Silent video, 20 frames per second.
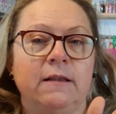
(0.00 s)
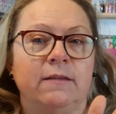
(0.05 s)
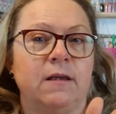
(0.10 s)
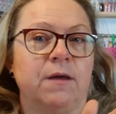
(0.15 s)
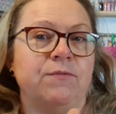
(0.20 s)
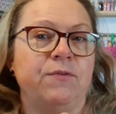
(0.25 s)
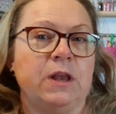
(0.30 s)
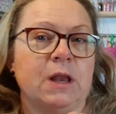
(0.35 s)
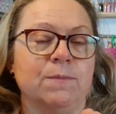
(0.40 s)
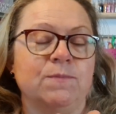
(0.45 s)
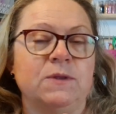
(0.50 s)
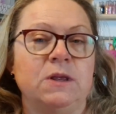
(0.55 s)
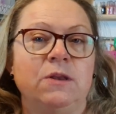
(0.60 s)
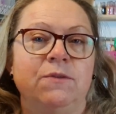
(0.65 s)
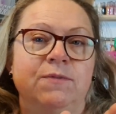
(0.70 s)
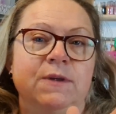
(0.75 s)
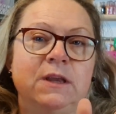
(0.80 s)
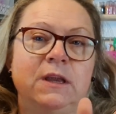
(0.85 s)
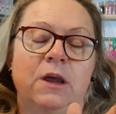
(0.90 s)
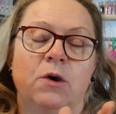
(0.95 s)
Ça fait des
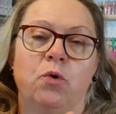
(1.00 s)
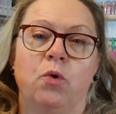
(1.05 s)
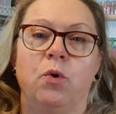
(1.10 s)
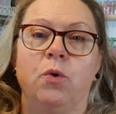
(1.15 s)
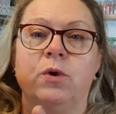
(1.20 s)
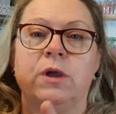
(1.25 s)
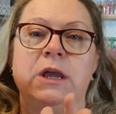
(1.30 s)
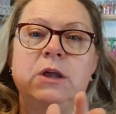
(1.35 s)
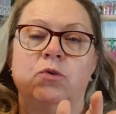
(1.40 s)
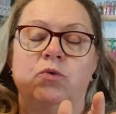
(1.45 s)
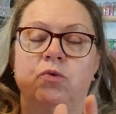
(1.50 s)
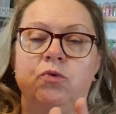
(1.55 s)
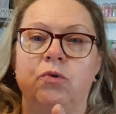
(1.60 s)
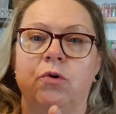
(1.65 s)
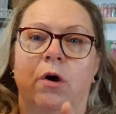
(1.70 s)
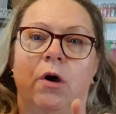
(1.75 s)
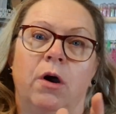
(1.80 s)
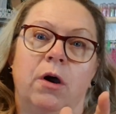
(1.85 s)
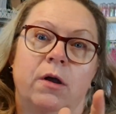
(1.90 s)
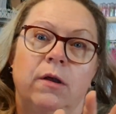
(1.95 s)
petites vidéos qui
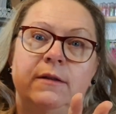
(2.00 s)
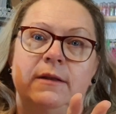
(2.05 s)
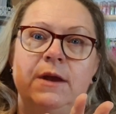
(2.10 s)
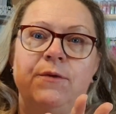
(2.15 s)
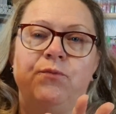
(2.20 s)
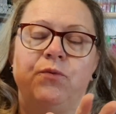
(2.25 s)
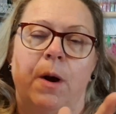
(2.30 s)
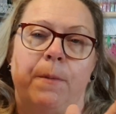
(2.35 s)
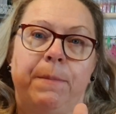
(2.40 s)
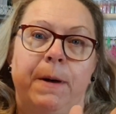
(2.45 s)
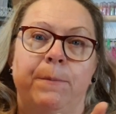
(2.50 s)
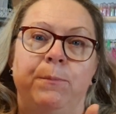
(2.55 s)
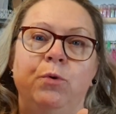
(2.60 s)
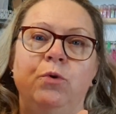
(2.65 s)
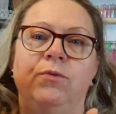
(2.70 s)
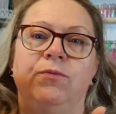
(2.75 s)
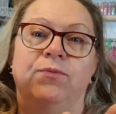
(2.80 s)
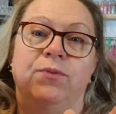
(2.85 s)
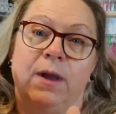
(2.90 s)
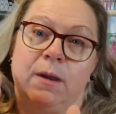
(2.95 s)
durent euh, des fois pas
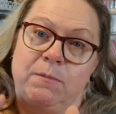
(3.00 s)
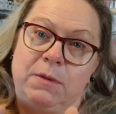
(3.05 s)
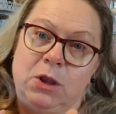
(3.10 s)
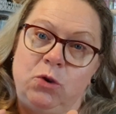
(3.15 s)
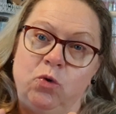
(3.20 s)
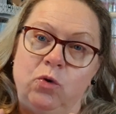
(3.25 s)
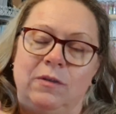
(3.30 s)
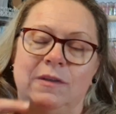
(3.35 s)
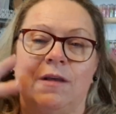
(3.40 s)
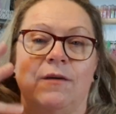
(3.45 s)
plus de 20 minutes.